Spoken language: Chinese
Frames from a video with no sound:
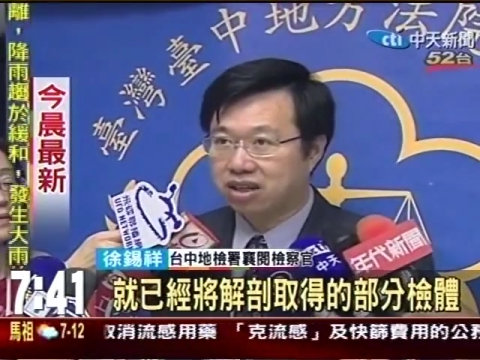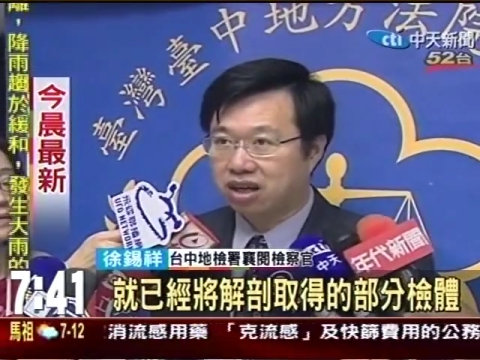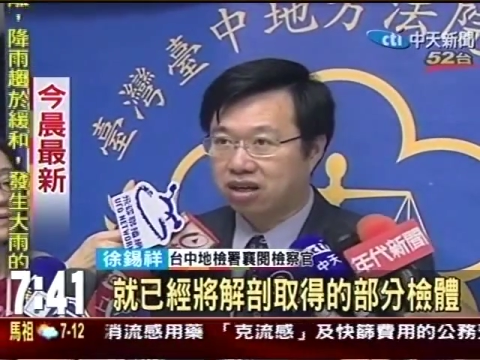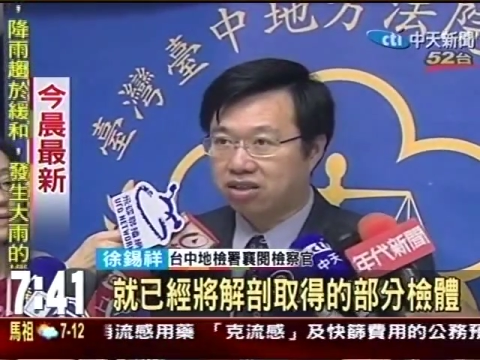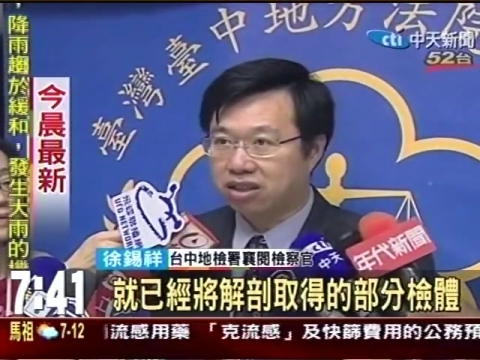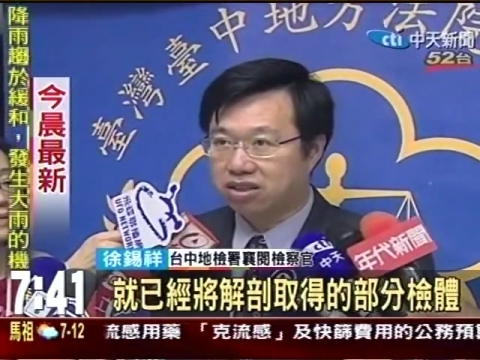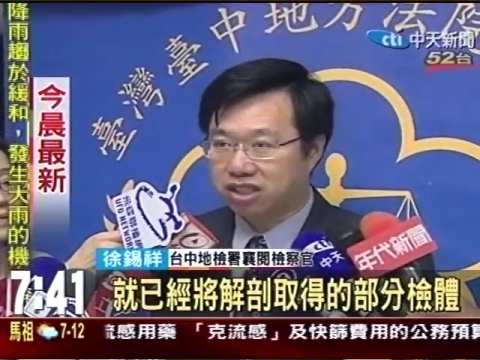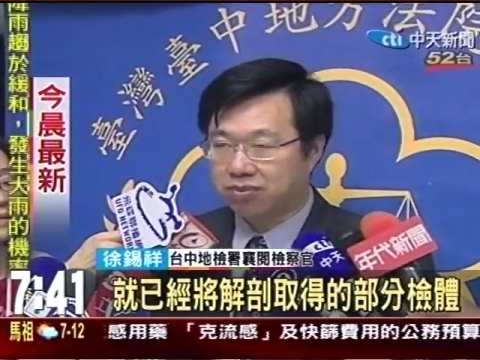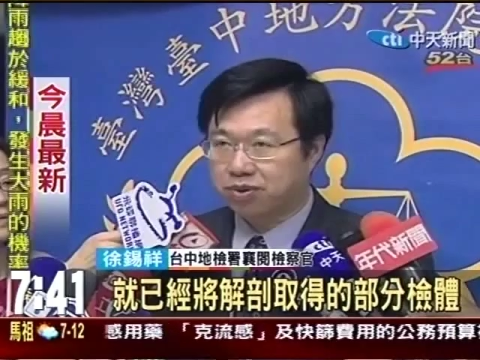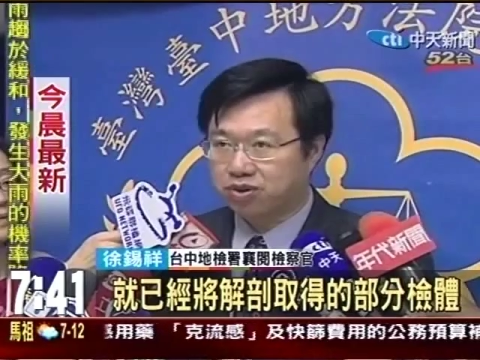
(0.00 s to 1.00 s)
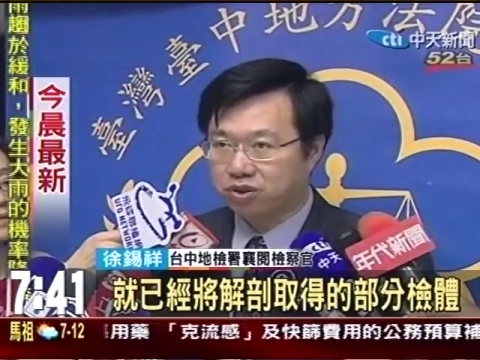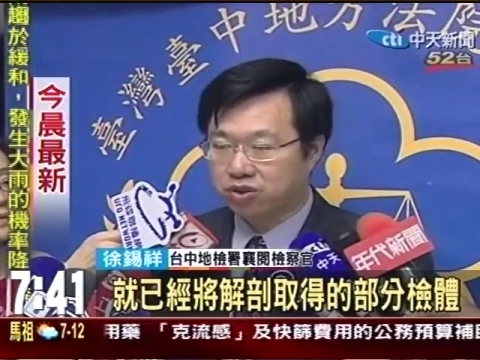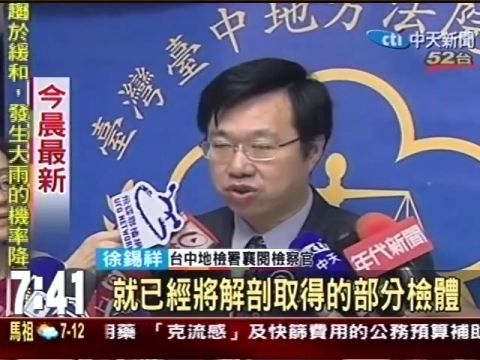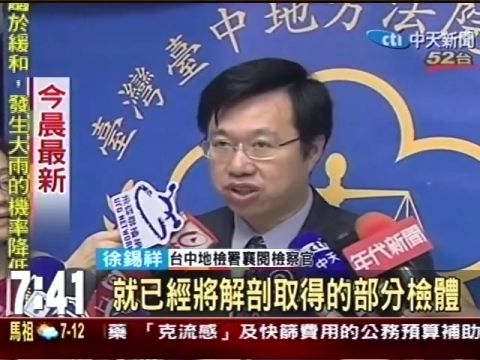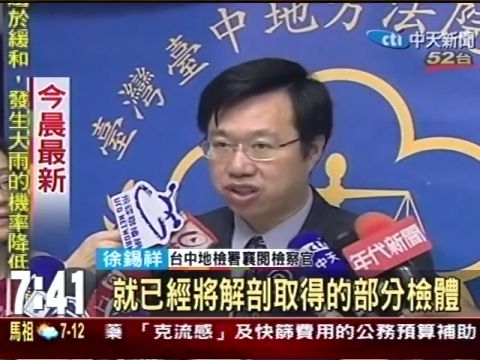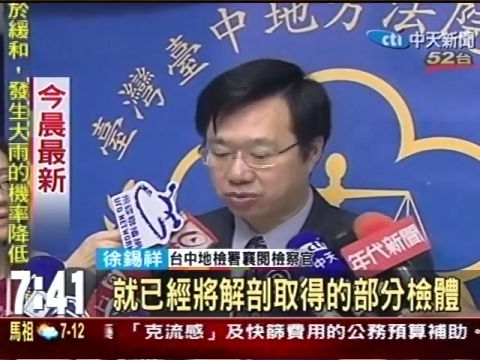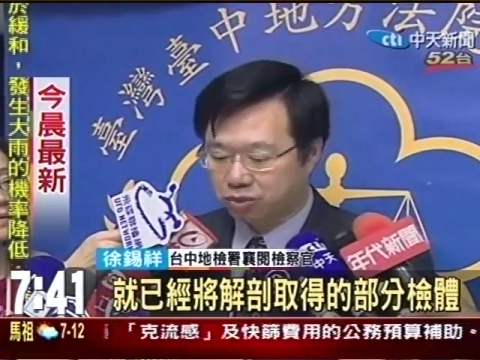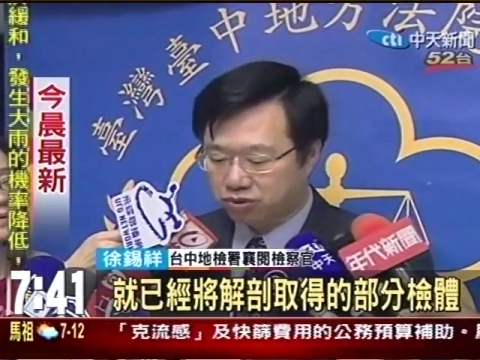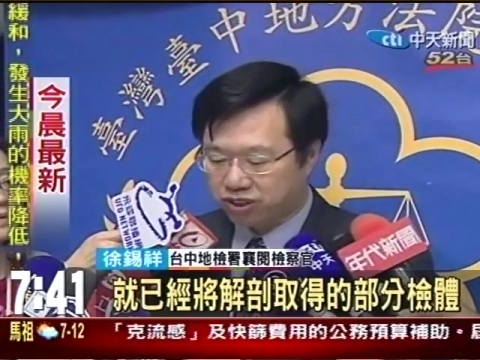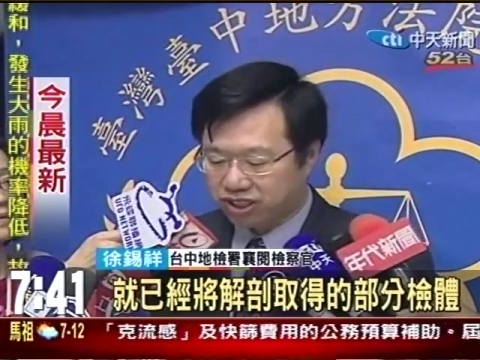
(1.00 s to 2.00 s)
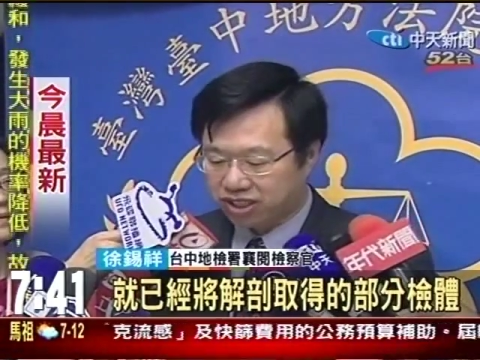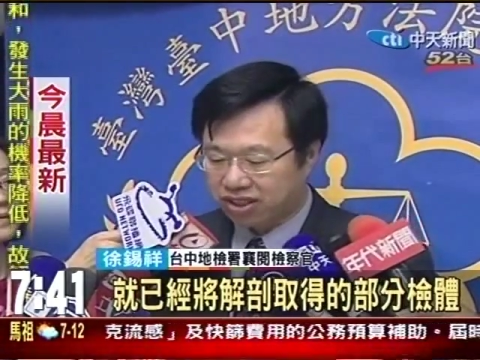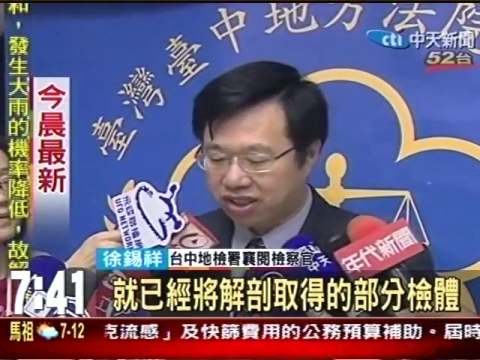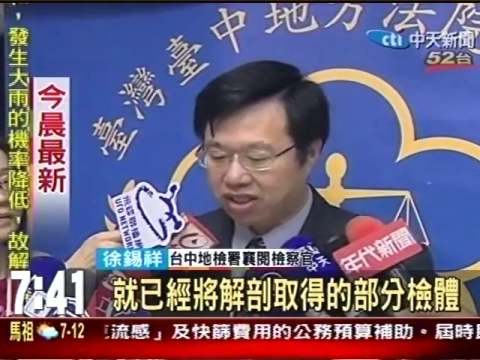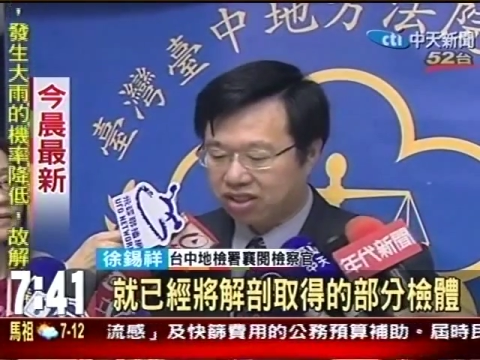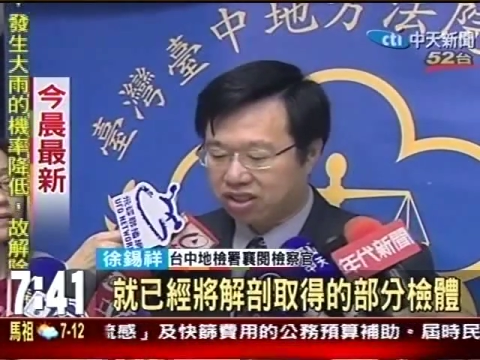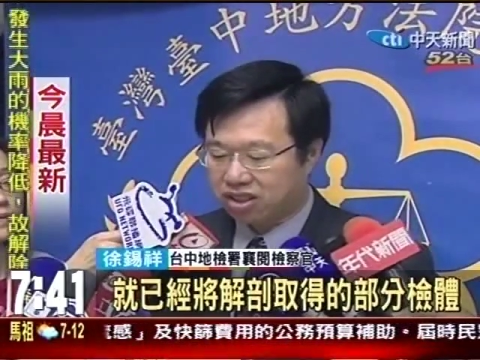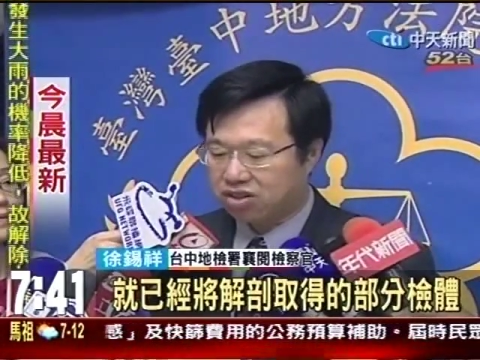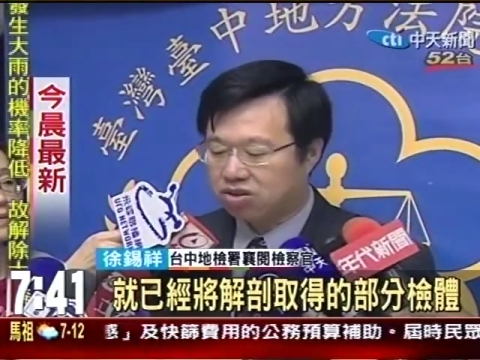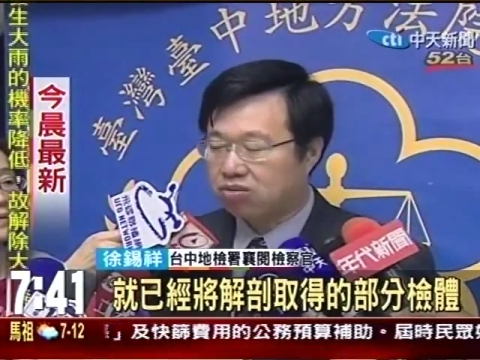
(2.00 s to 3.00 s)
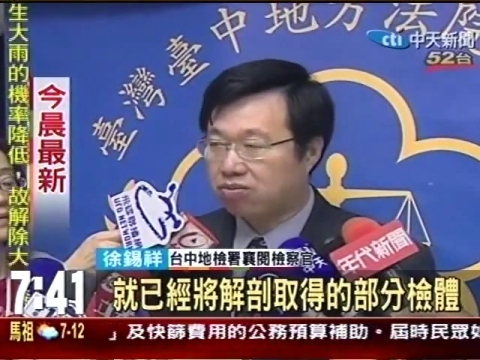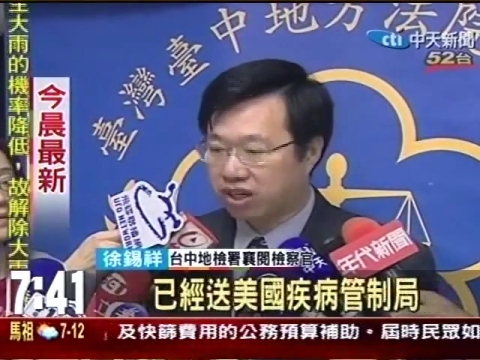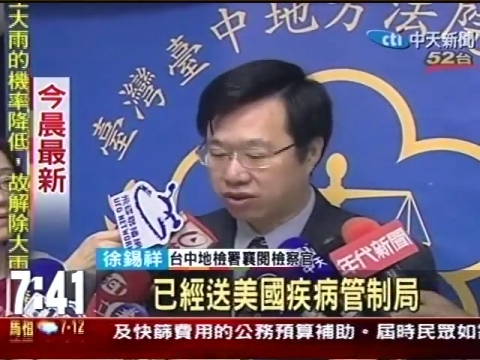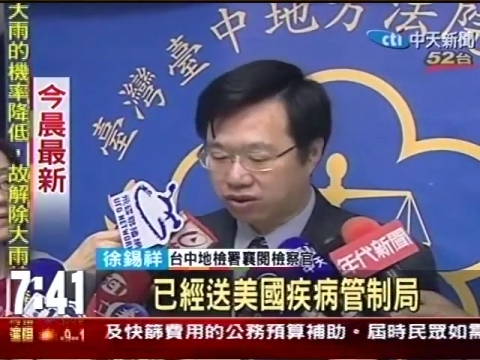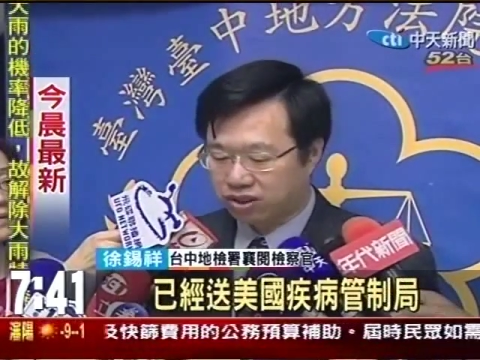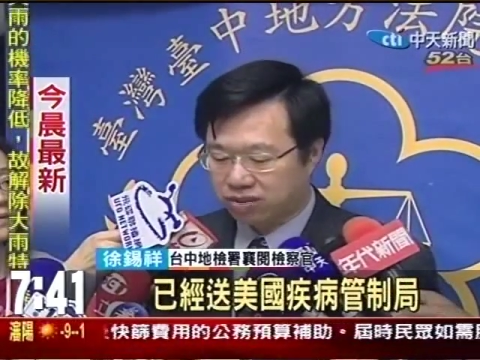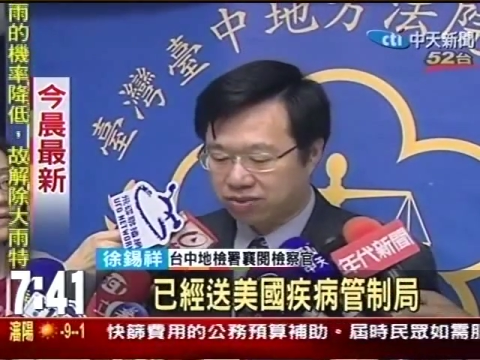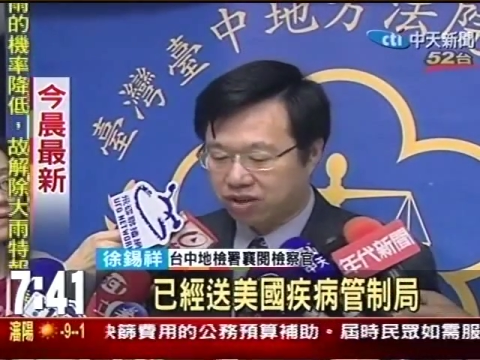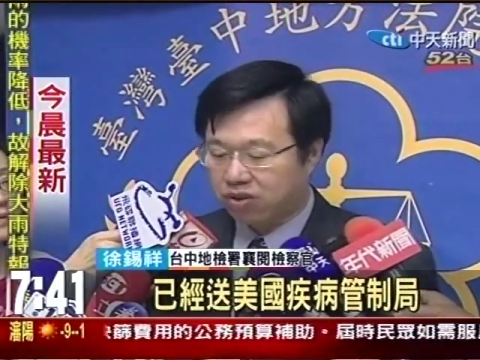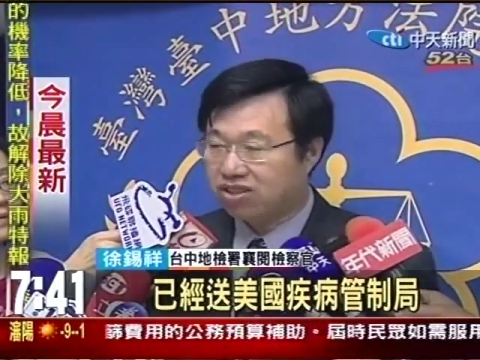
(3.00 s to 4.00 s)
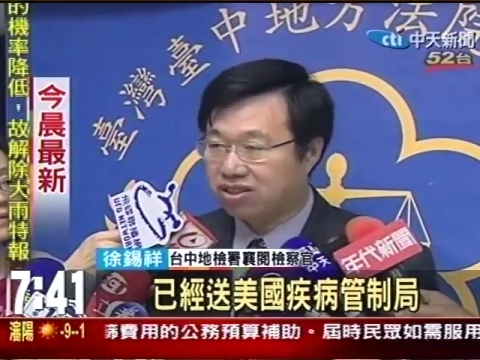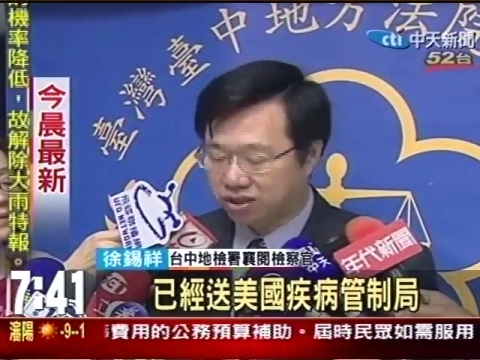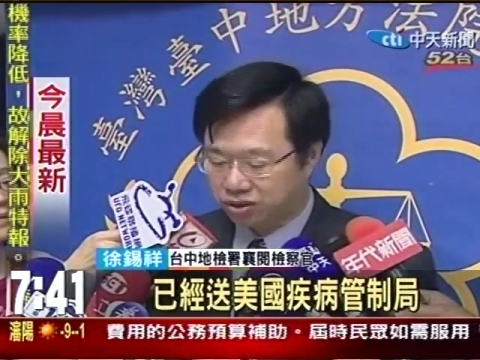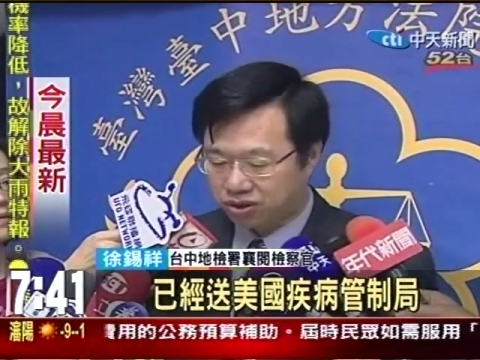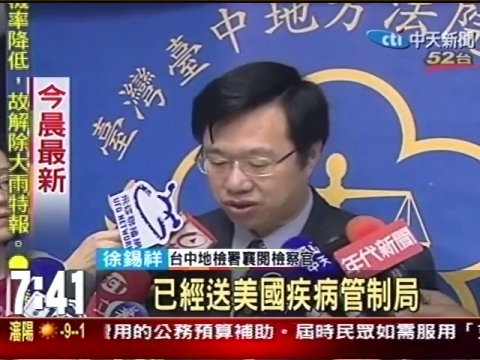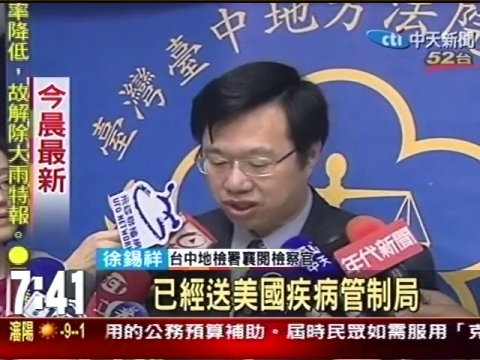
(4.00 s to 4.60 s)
啊，解剖所取得的部分检体呢，已经送美国疾病管制局。